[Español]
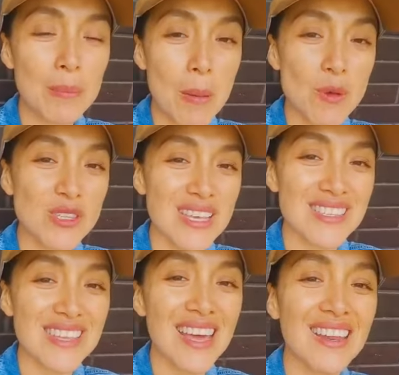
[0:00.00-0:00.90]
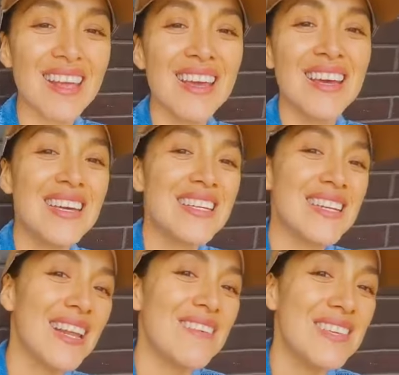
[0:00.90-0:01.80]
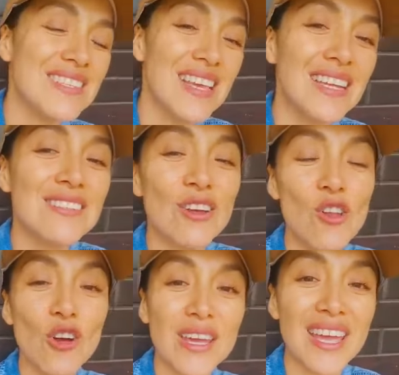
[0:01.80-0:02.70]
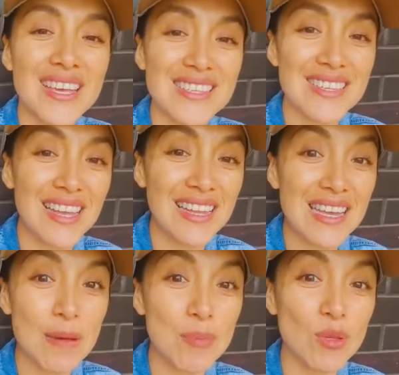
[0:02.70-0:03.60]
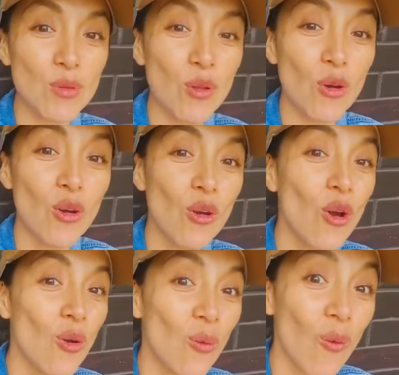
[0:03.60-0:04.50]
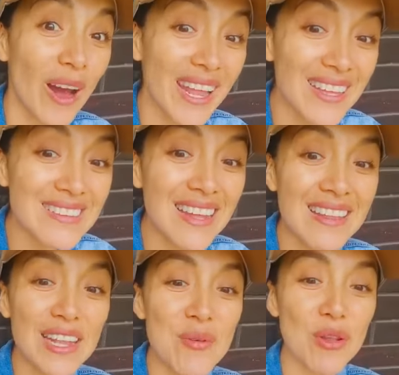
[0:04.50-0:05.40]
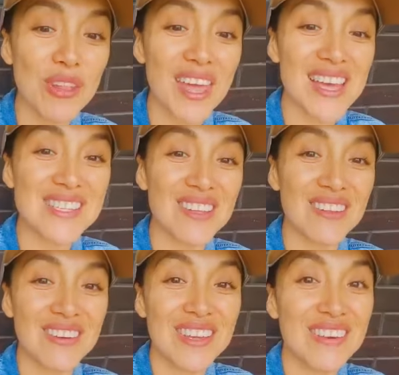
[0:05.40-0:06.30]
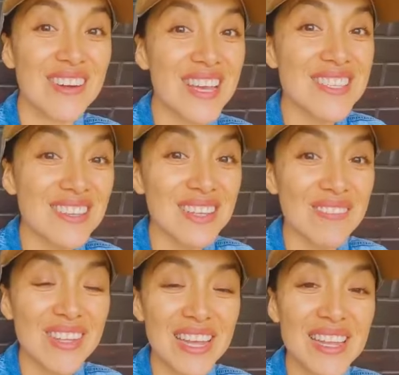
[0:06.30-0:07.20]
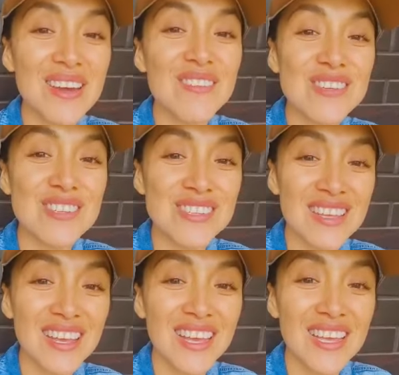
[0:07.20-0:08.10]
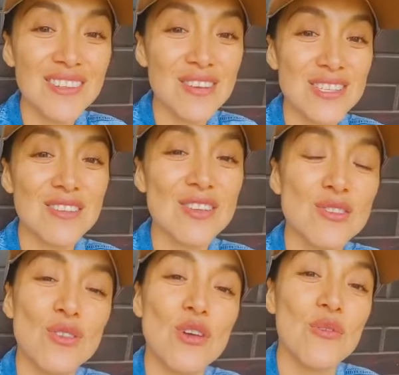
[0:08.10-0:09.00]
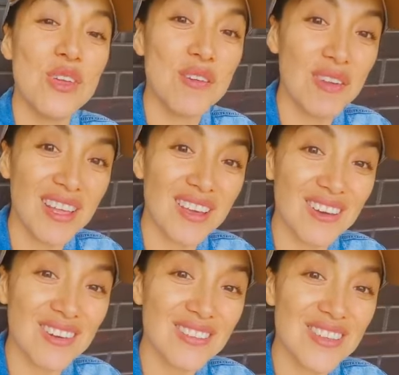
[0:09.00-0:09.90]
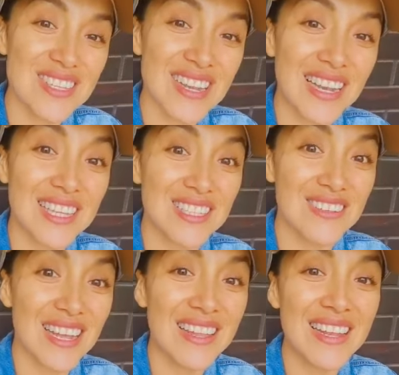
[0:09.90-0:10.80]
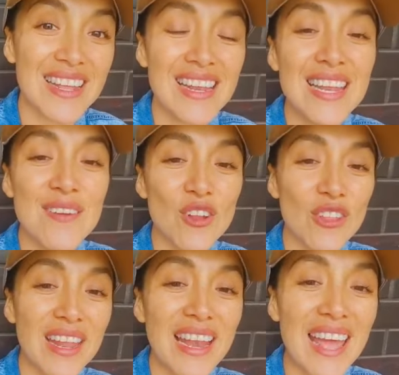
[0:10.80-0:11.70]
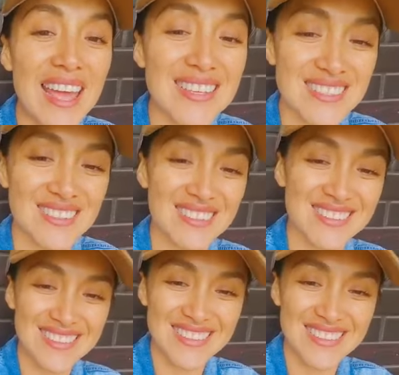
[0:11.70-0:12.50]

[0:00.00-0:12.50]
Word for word: vamos a estar revisando lo que es el capítulo 40 del libro de Éxodo y con eso terminaríamos nuestro estudio bíblico, nuestra lectura del libro del Éxodo.